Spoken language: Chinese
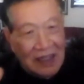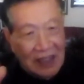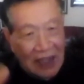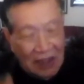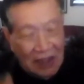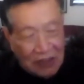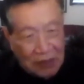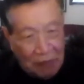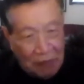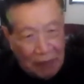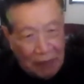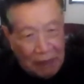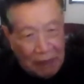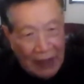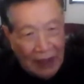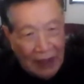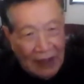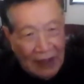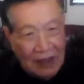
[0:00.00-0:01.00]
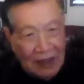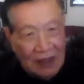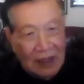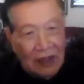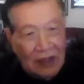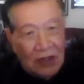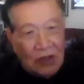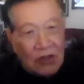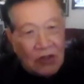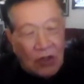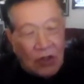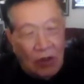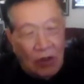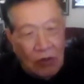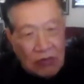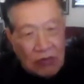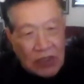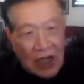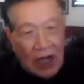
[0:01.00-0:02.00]
你要怎么办？
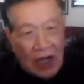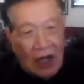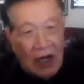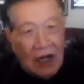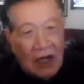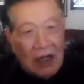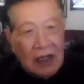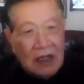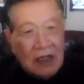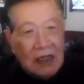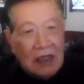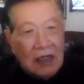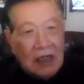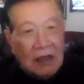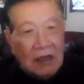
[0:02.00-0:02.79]
通常，